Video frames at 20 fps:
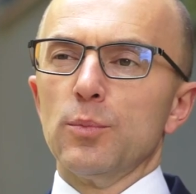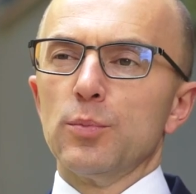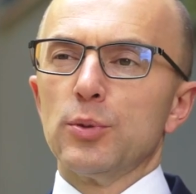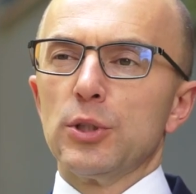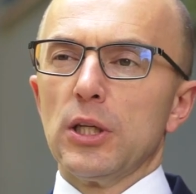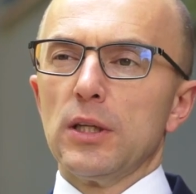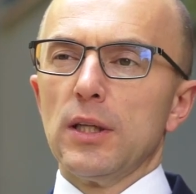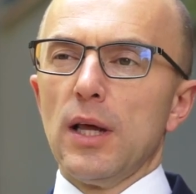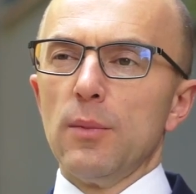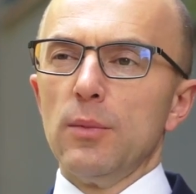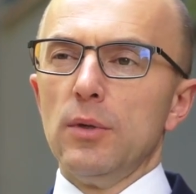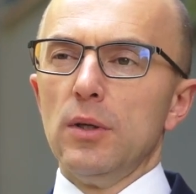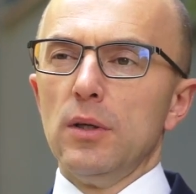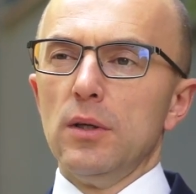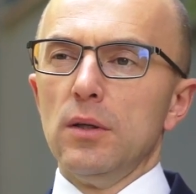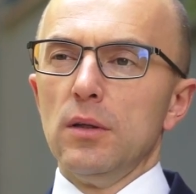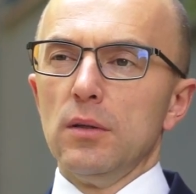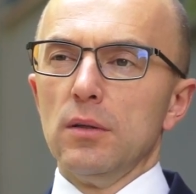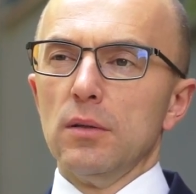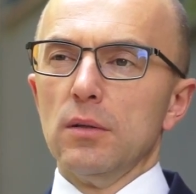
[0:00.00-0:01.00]
Przed
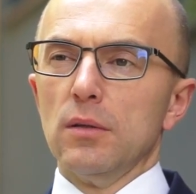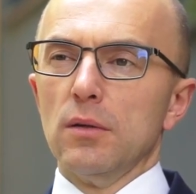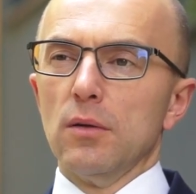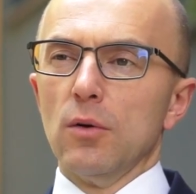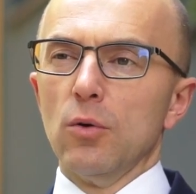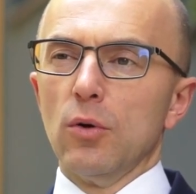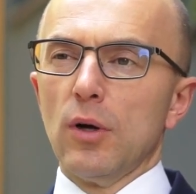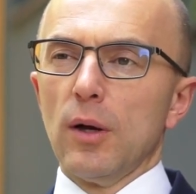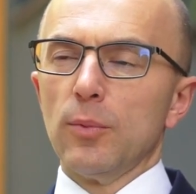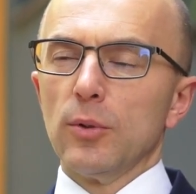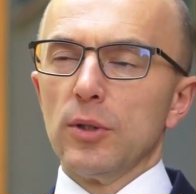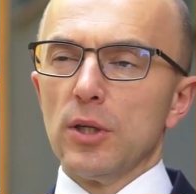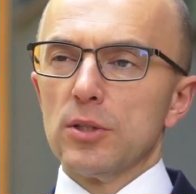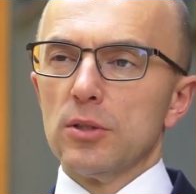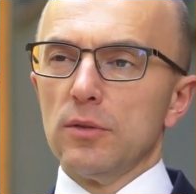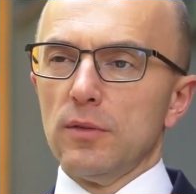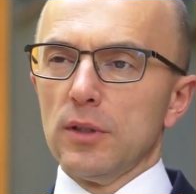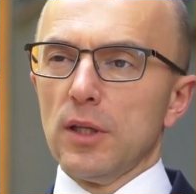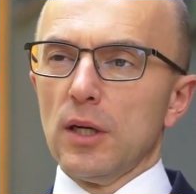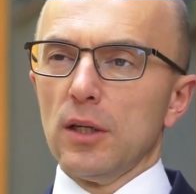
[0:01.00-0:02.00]
nami luka
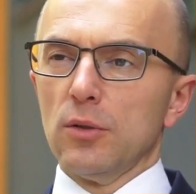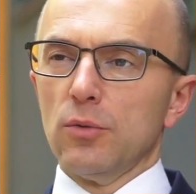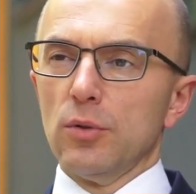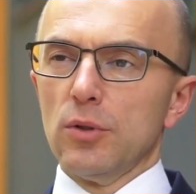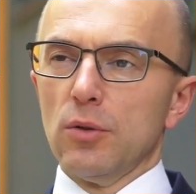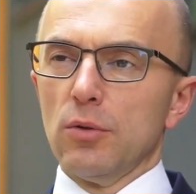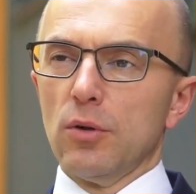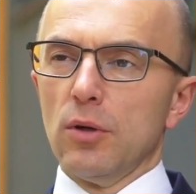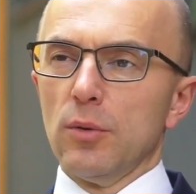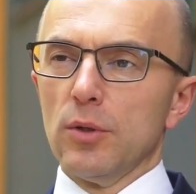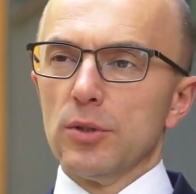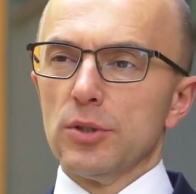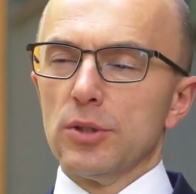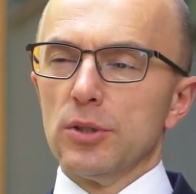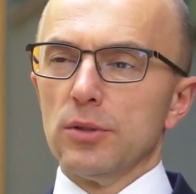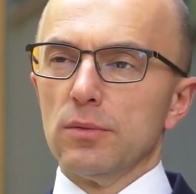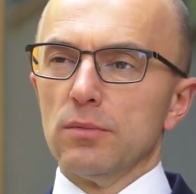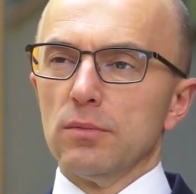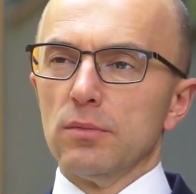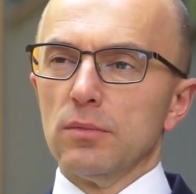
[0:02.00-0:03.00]
podażowa na rynku
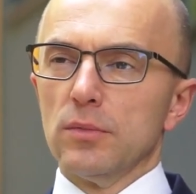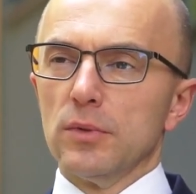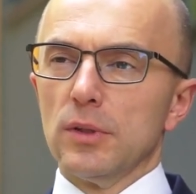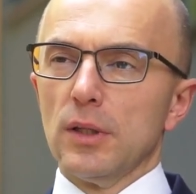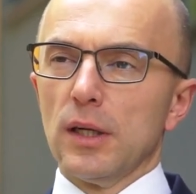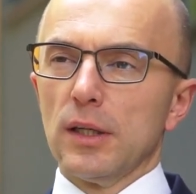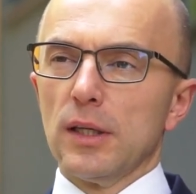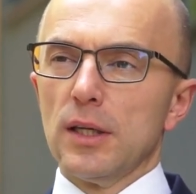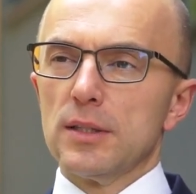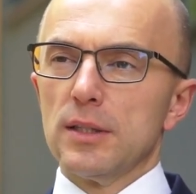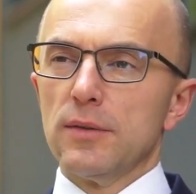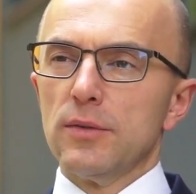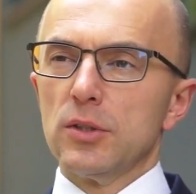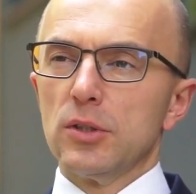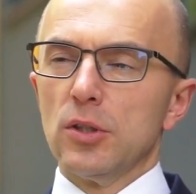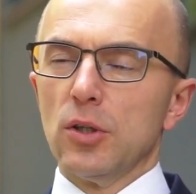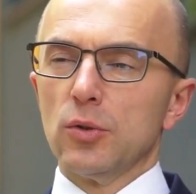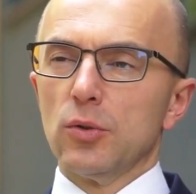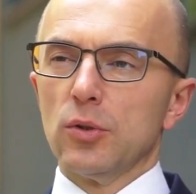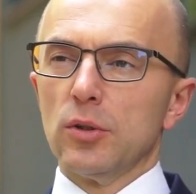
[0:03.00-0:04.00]
nieruchomości. Takie
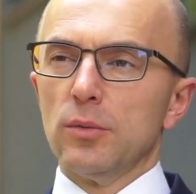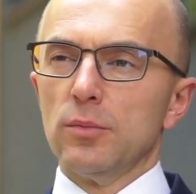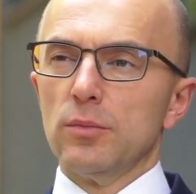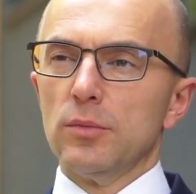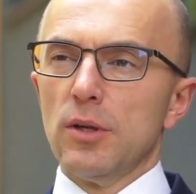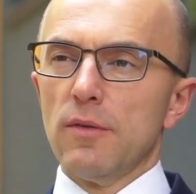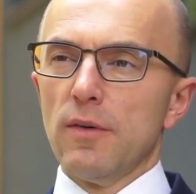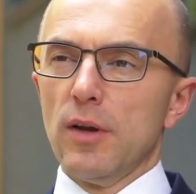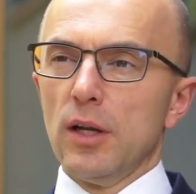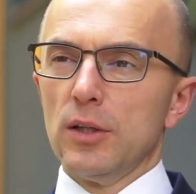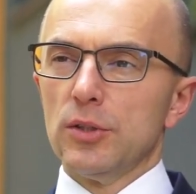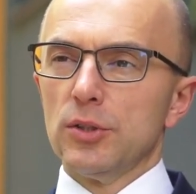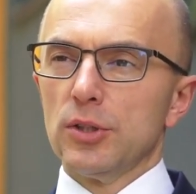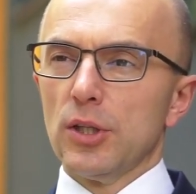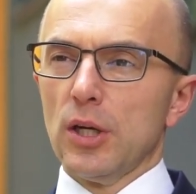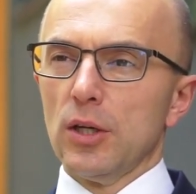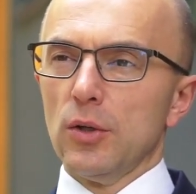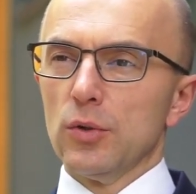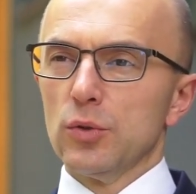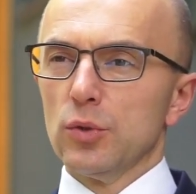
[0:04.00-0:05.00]
zjawisko, o którym niewiele
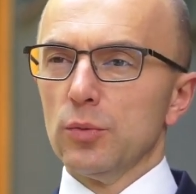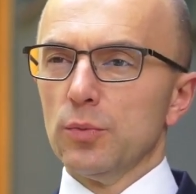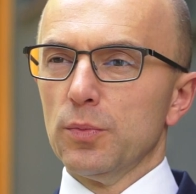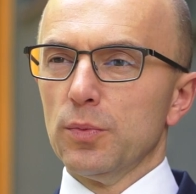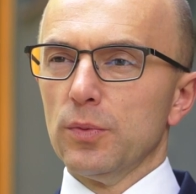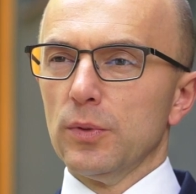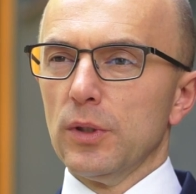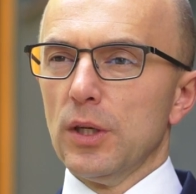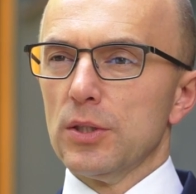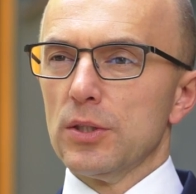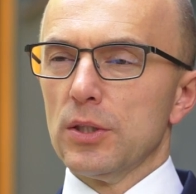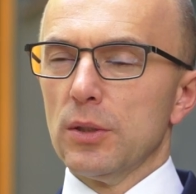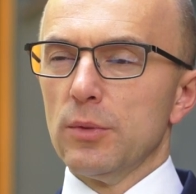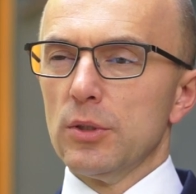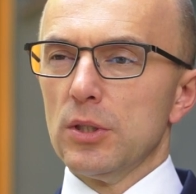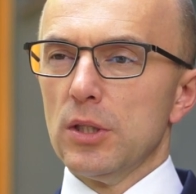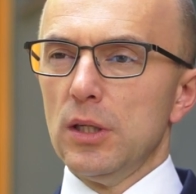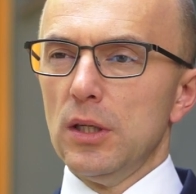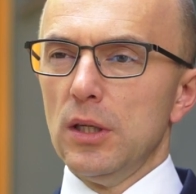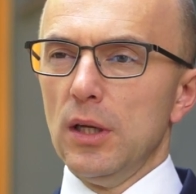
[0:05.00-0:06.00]
dzisiaj osób jeszcze
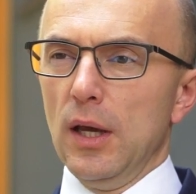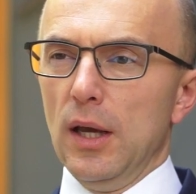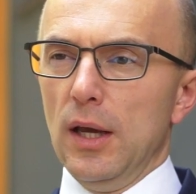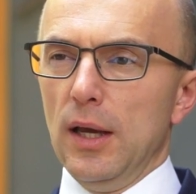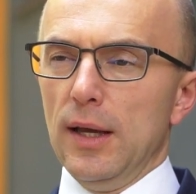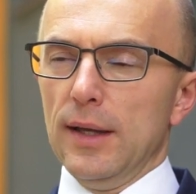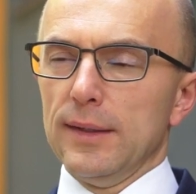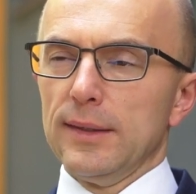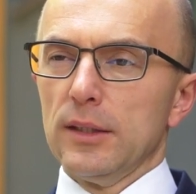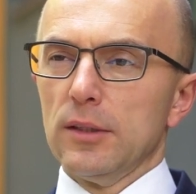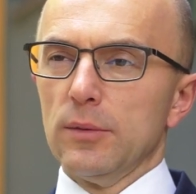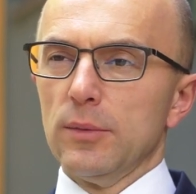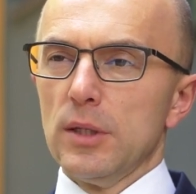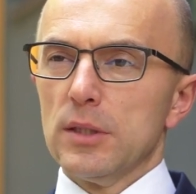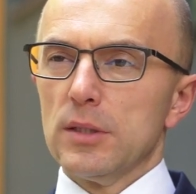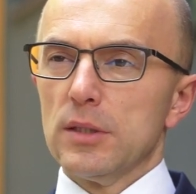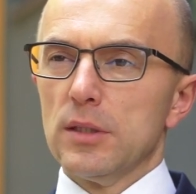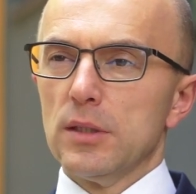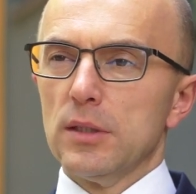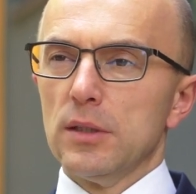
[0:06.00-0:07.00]
myśli,
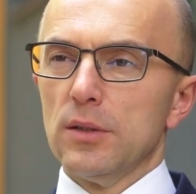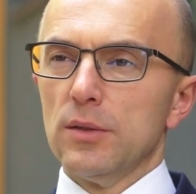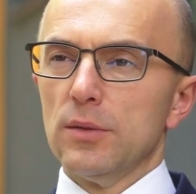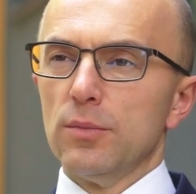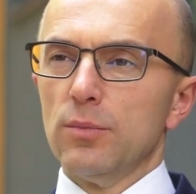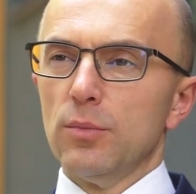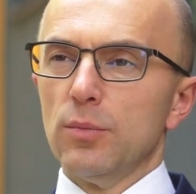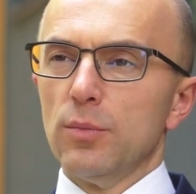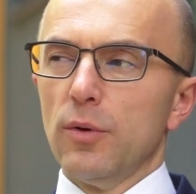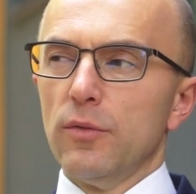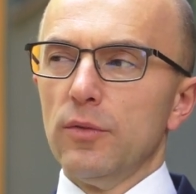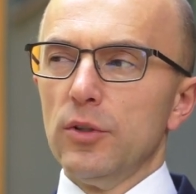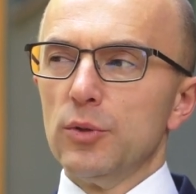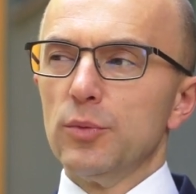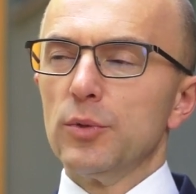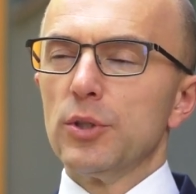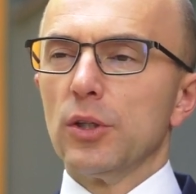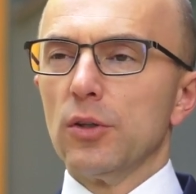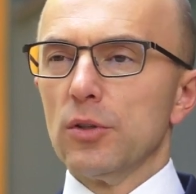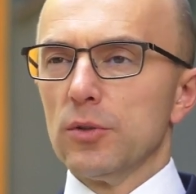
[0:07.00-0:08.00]
natomiast y,
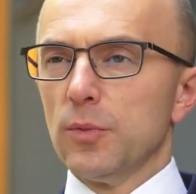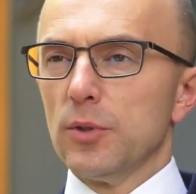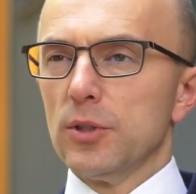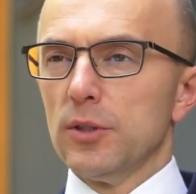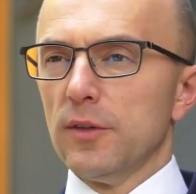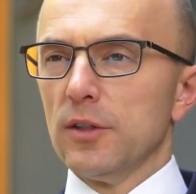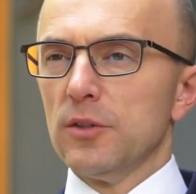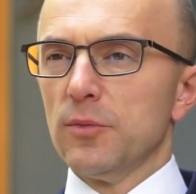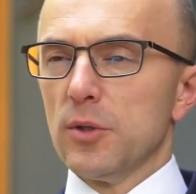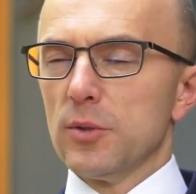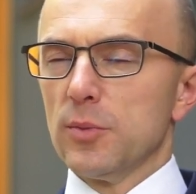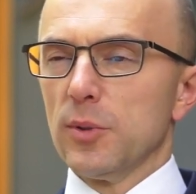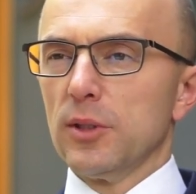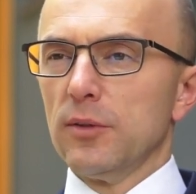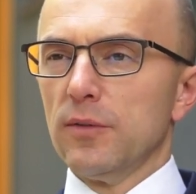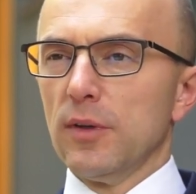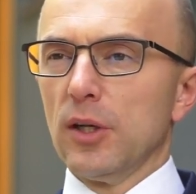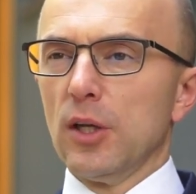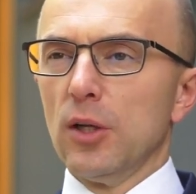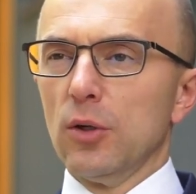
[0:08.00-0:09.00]
powinniśmy się go spodziewać w
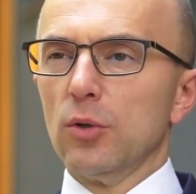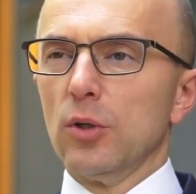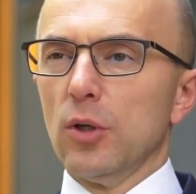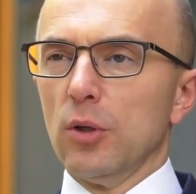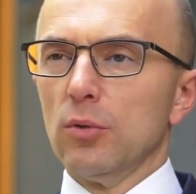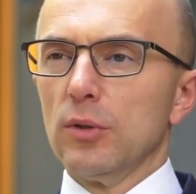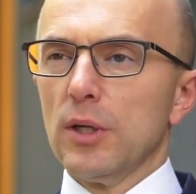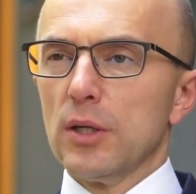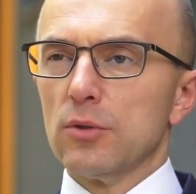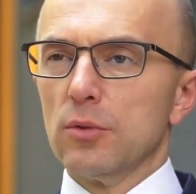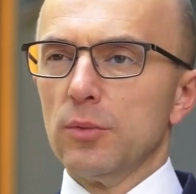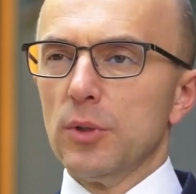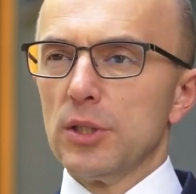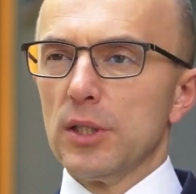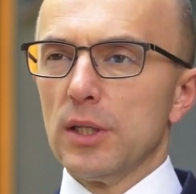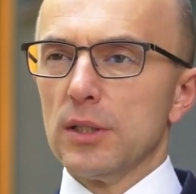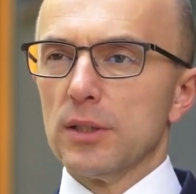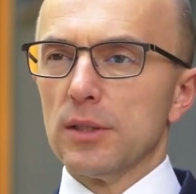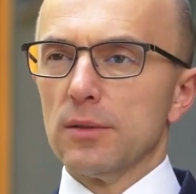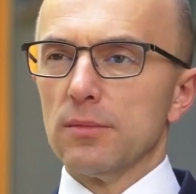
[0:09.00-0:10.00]
perspektywie kilku, kilkunastu
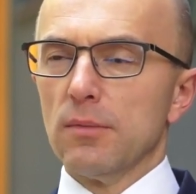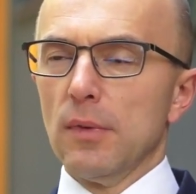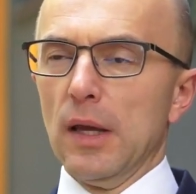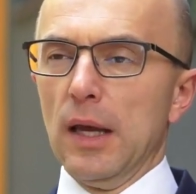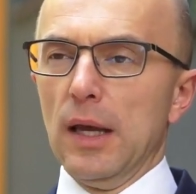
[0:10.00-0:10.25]
miesięcy.